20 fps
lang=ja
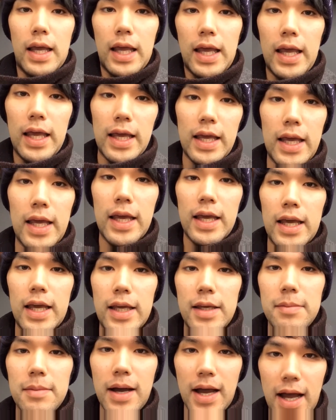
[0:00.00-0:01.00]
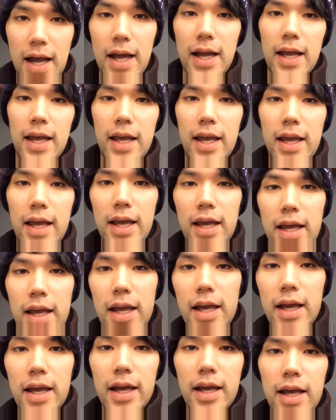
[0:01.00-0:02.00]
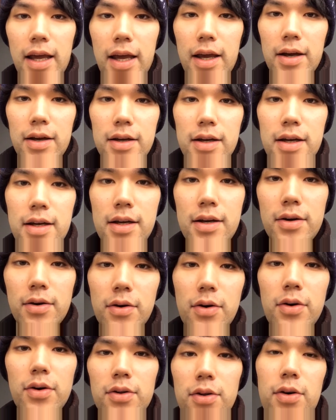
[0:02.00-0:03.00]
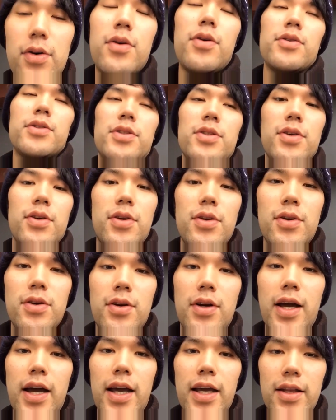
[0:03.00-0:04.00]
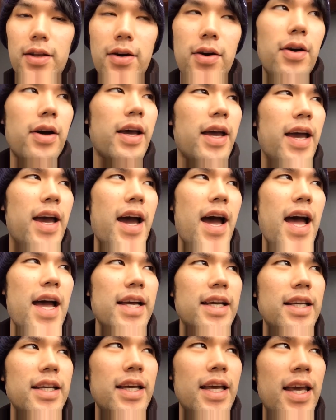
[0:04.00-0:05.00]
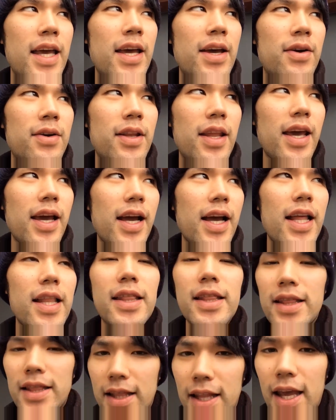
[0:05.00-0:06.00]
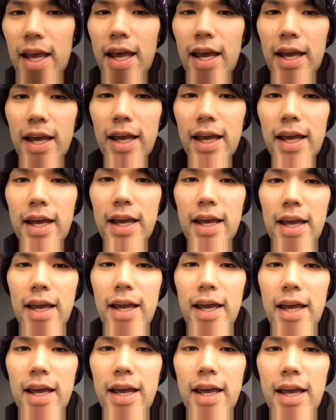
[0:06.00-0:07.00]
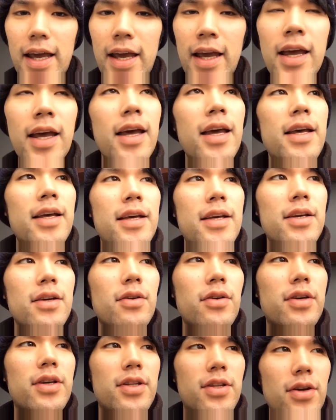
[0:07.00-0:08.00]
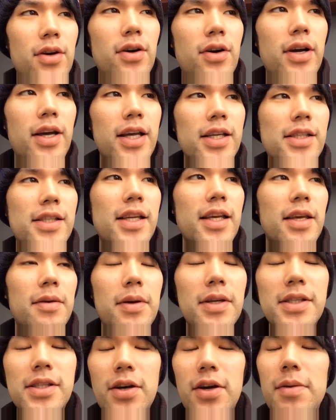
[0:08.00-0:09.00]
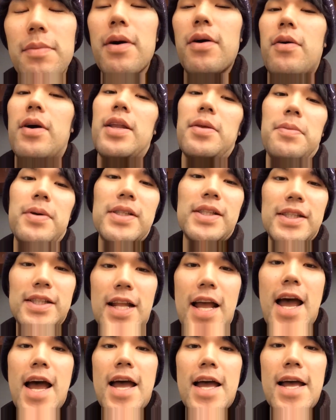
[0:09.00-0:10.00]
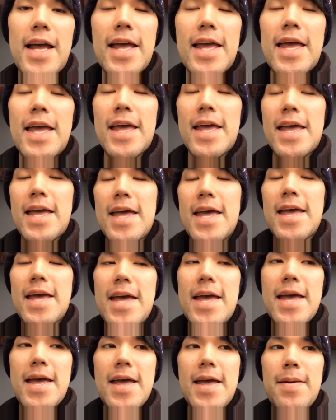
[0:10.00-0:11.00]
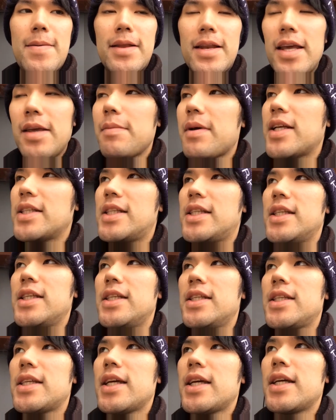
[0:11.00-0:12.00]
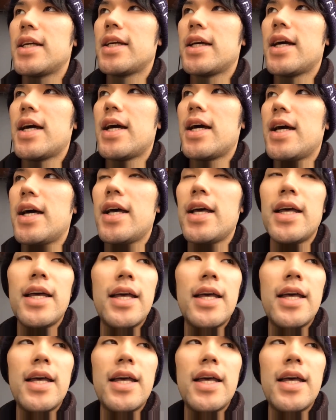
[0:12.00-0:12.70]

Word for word: えー、今、えー、大野放送協会の、えー、繁栄を願って、えー、ご祈祷、えー、してきました。今終わりました。えーまあね、今じいちゃんが、